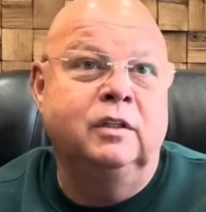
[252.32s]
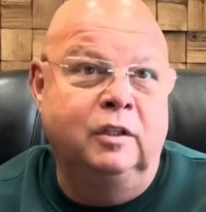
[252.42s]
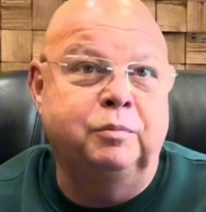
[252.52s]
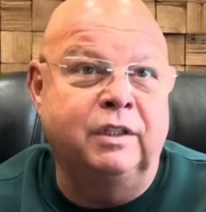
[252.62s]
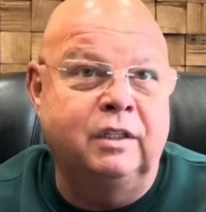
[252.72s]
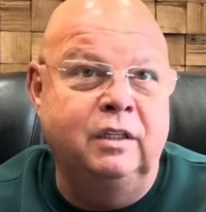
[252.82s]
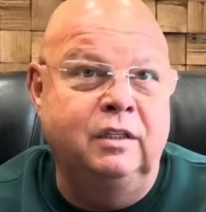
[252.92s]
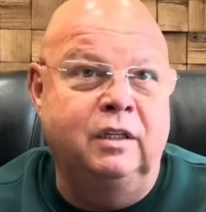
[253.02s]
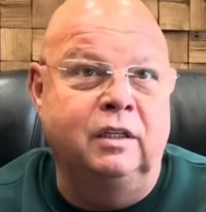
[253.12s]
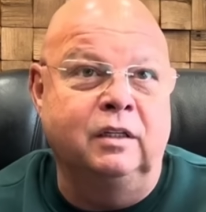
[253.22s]
неплохие
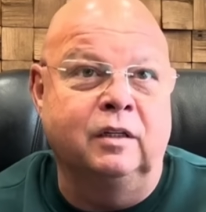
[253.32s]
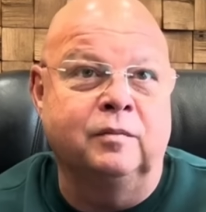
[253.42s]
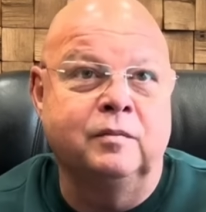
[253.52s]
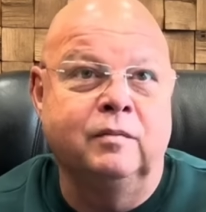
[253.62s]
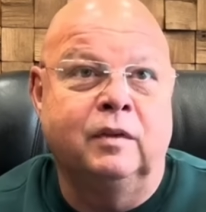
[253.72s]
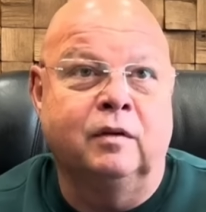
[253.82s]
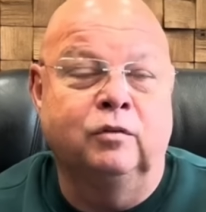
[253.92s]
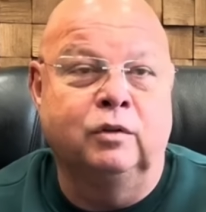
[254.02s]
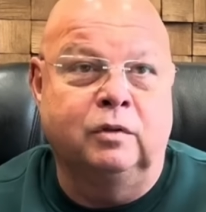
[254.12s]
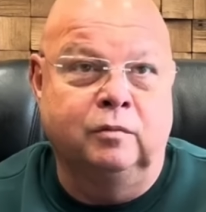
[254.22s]
деньги.
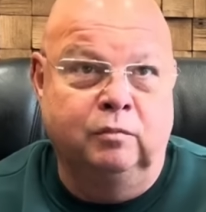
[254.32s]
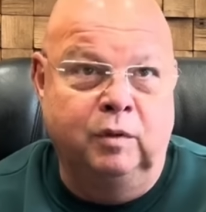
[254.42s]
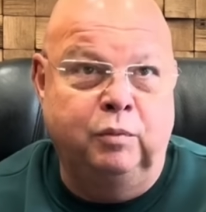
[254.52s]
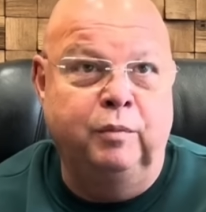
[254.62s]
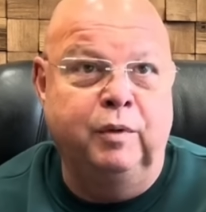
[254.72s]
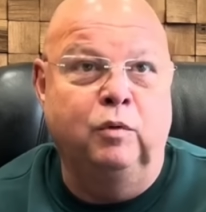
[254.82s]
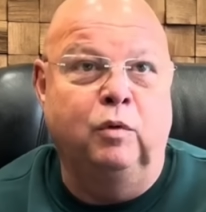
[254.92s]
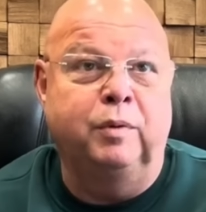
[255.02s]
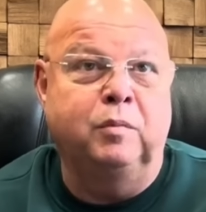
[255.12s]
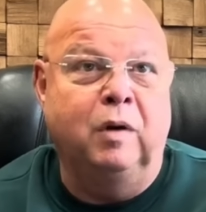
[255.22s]
Вот, мы помним
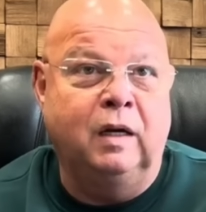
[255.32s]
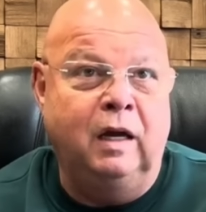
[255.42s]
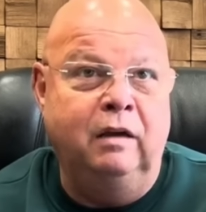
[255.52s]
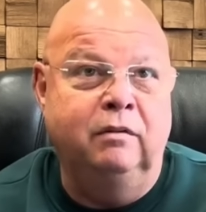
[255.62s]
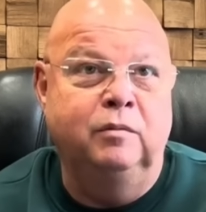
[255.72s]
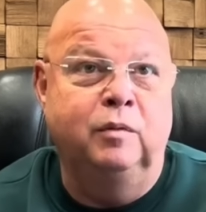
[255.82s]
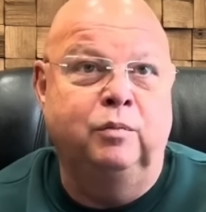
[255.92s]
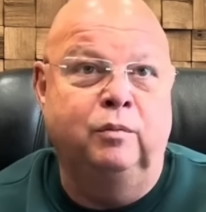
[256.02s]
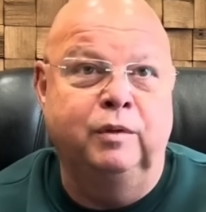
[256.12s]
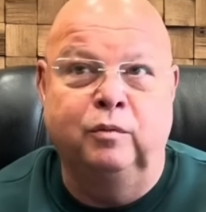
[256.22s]
опыт Бакаева, мы
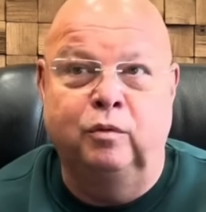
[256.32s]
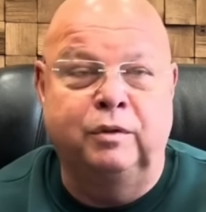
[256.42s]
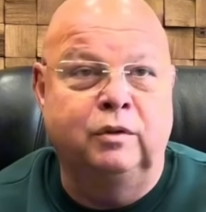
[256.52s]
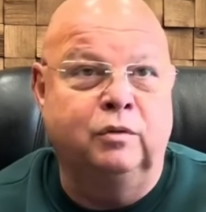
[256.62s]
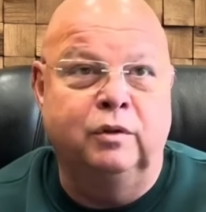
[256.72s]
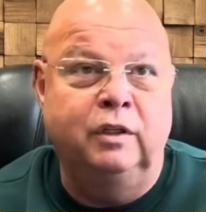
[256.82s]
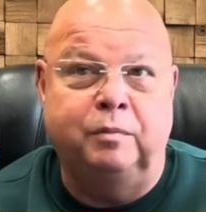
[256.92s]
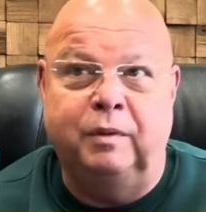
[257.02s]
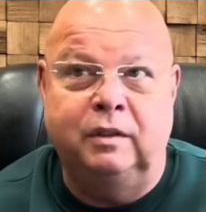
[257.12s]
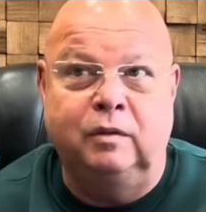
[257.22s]
помним опыт
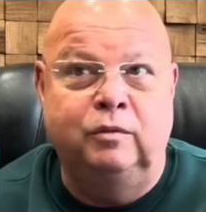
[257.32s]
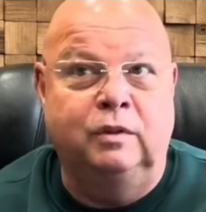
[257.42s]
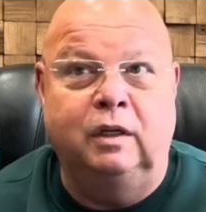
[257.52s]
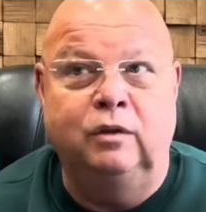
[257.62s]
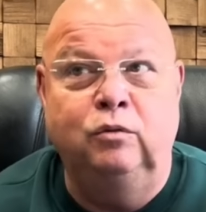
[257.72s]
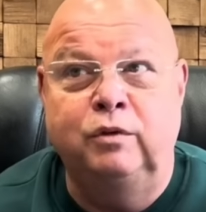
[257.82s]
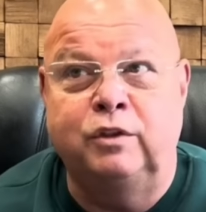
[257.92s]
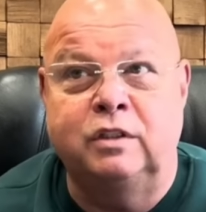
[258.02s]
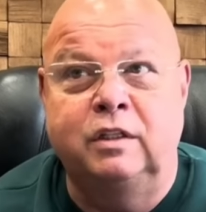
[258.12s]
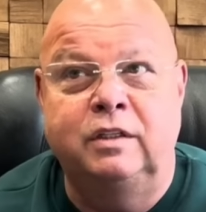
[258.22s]
других, поэтому я думаю,
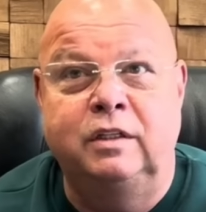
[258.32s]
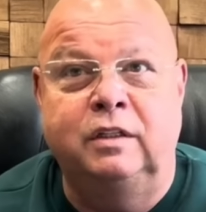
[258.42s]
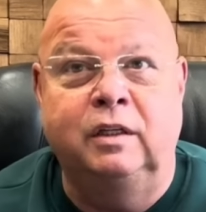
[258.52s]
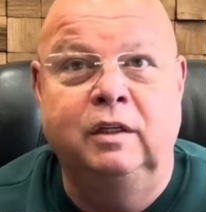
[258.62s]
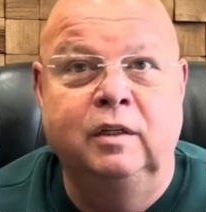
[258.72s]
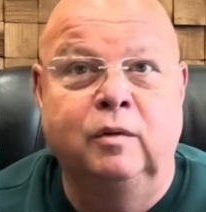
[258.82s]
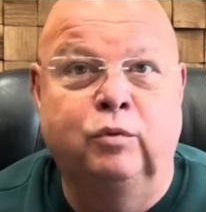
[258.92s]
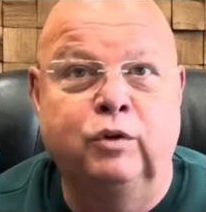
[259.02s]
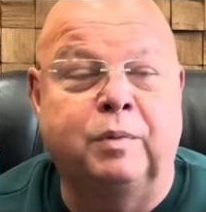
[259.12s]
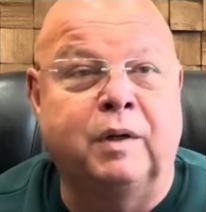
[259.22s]
сейчас для «Зенита»
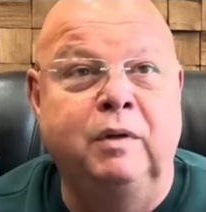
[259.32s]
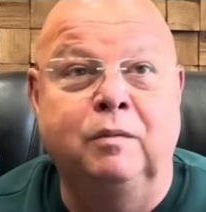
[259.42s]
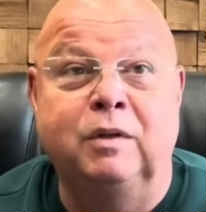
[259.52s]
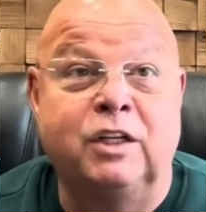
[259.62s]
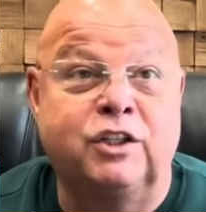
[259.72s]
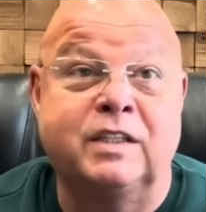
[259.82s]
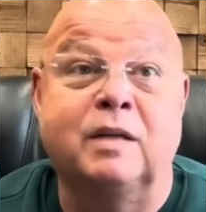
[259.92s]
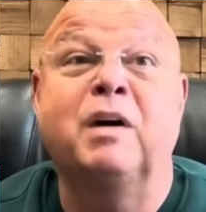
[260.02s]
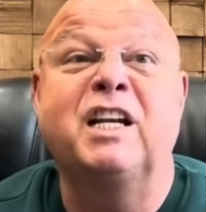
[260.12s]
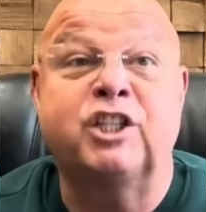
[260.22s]
будет проблема даже
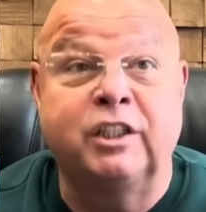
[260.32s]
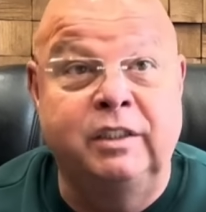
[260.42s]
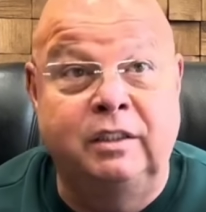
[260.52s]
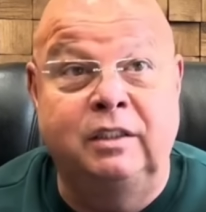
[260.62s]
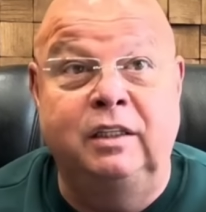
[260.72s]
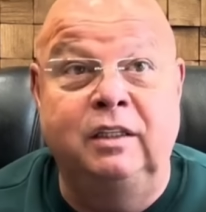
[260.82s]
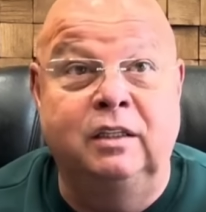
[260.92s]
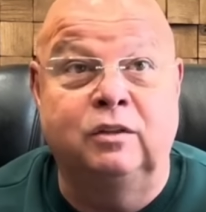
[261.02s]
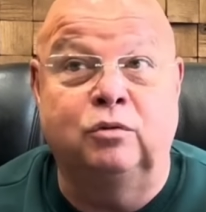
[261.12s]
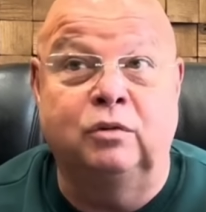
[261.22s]
за большие
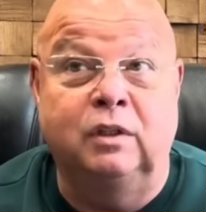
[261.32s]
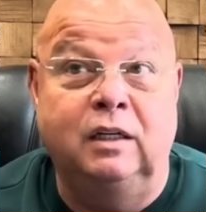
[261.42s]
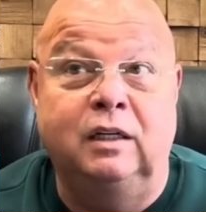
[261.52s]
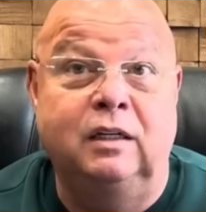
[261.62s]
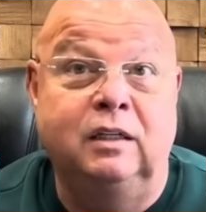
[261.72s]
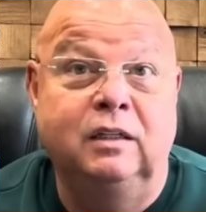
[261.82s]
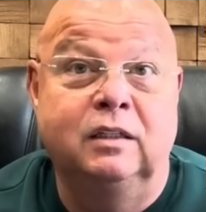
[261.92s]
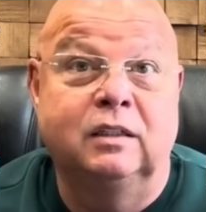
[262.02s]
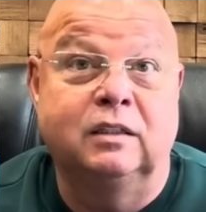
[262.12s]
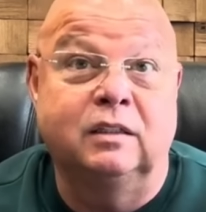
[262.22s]
деньги туда
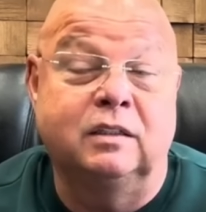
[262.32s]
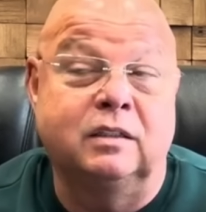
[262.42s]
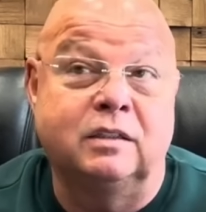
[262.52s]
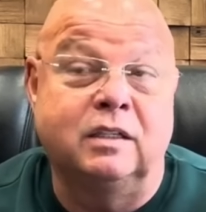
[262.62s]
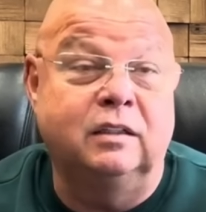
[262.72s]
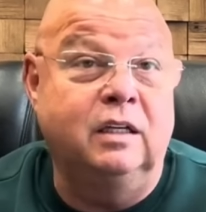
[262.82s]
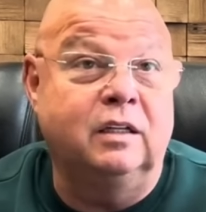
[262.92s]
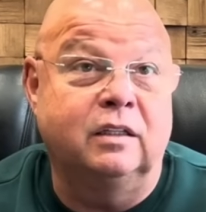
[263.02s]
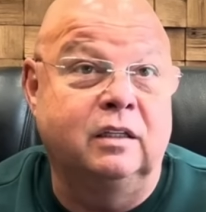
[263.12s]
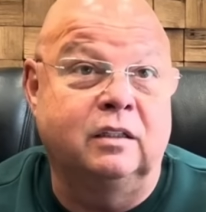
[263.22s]
э, загнать
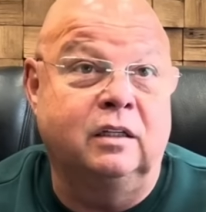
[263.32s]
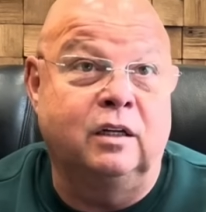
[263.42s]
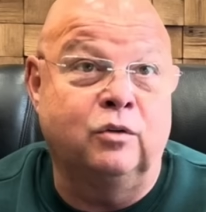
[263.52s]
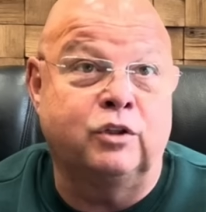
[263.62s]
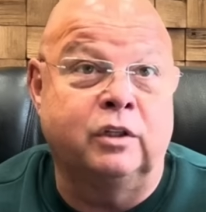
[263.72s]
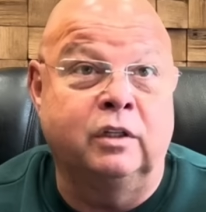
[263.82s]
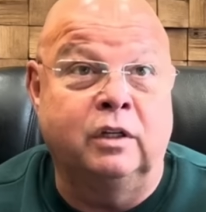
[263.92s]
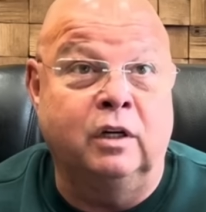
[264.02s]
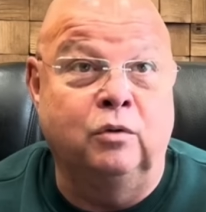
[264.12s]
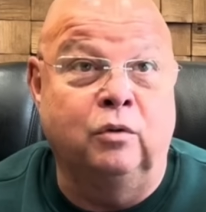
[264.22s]
каких-то хороших
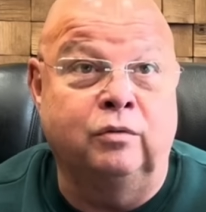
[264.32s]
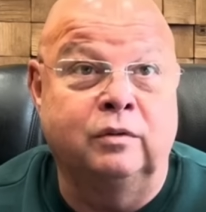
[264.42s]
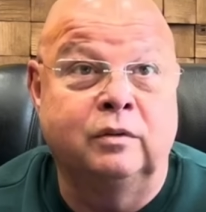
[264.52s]
игроков.